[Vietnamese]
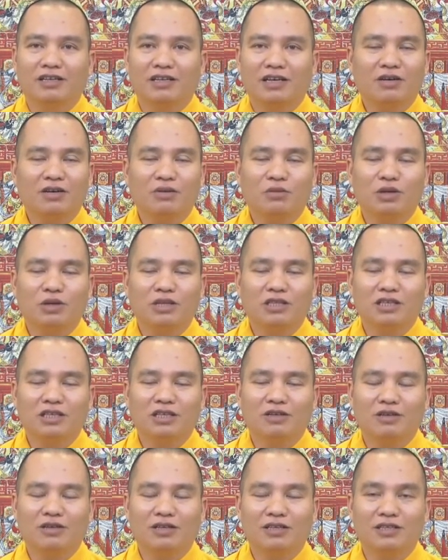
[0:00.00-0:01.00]
các cụ ngày
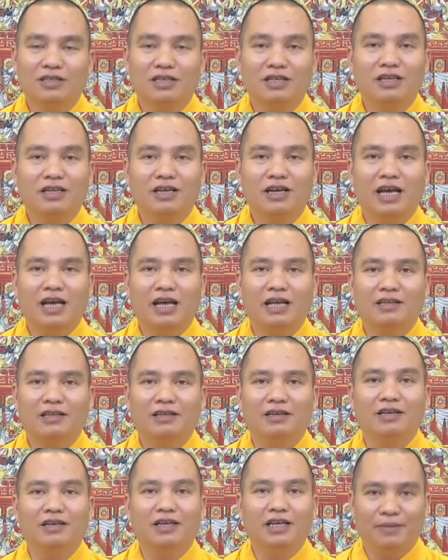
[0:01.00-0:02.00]
xưa nó là sinh nghề
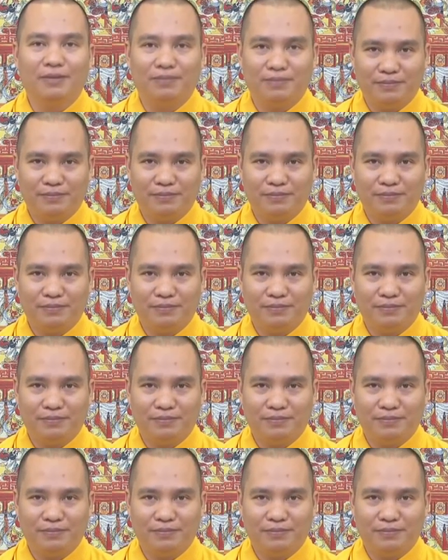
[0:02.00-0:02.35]
tử nghiệp